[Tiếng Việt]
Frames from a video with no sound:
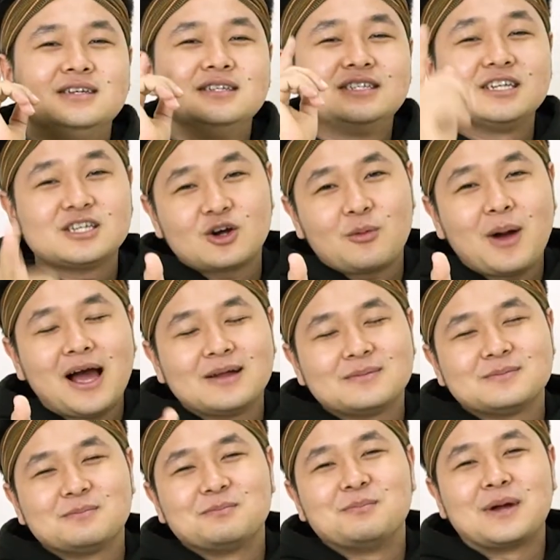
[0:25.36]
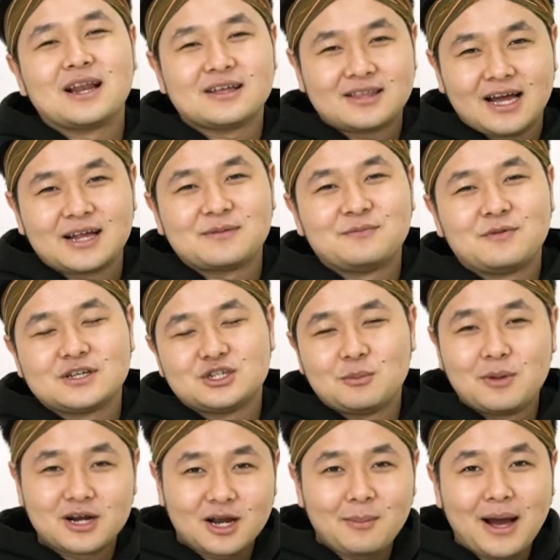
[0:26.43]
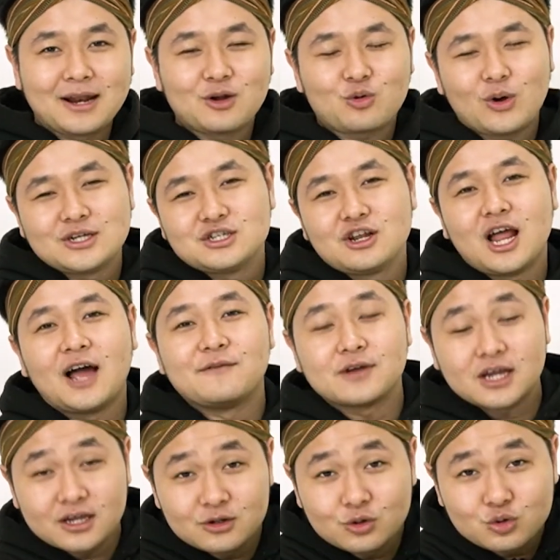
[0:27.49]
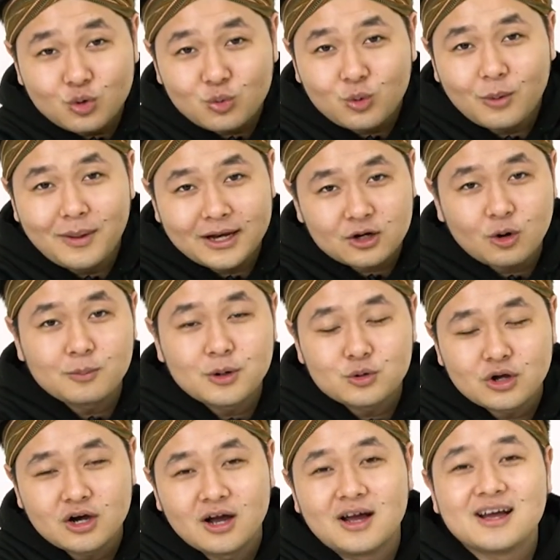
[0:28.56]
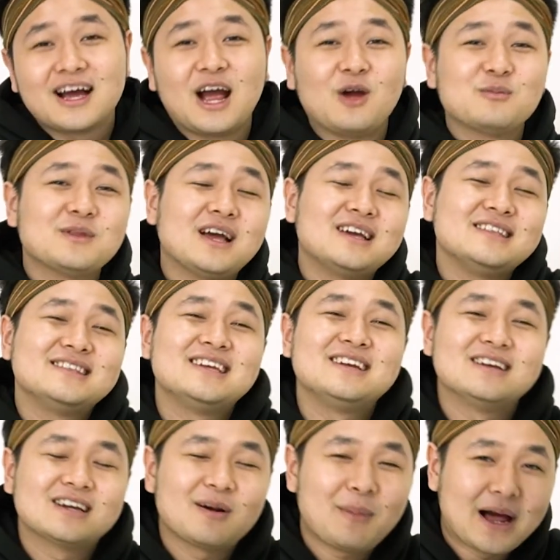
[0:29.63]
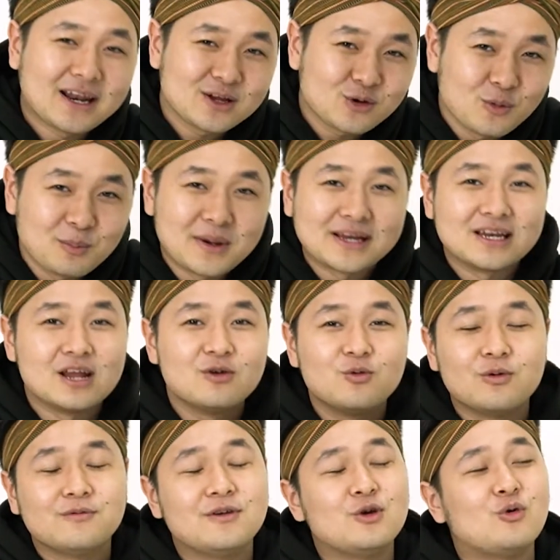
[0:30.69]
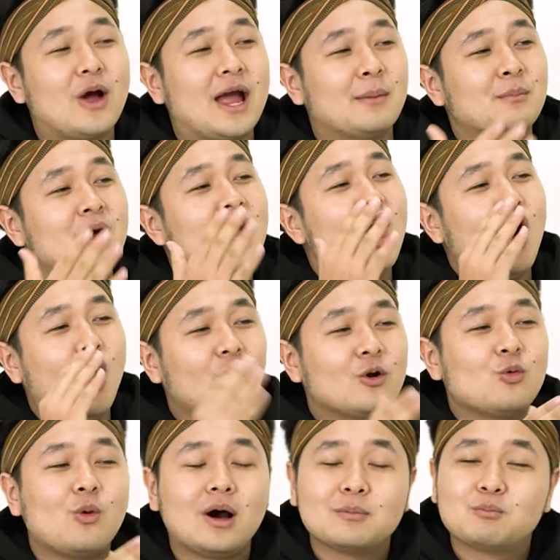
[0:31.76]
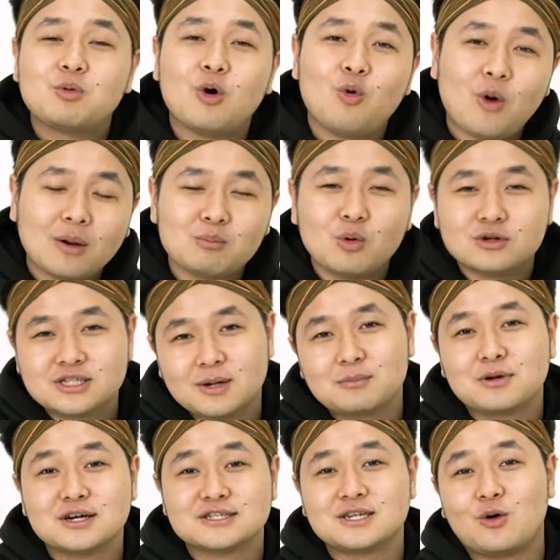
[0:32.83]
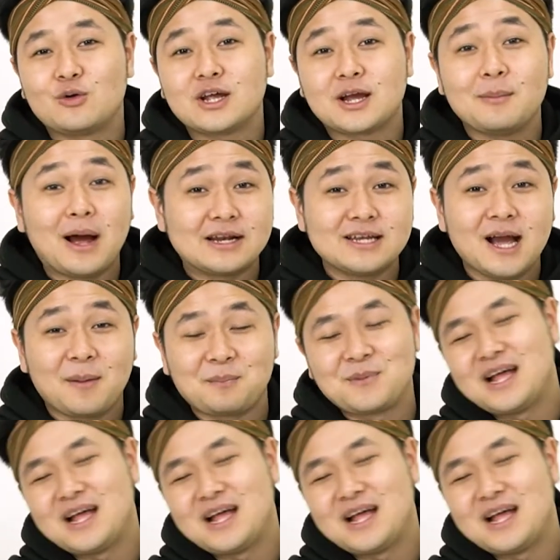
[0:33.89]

Xin chào các bạn, mình là Thành và chào mừng các bạn đã quay trở lại với kênh YouTube của Ben Computer. Ngày hôm nay thì các bạn hãy cùng mình đi review em All-in-One Pro One 400 G6 này các bạn nha.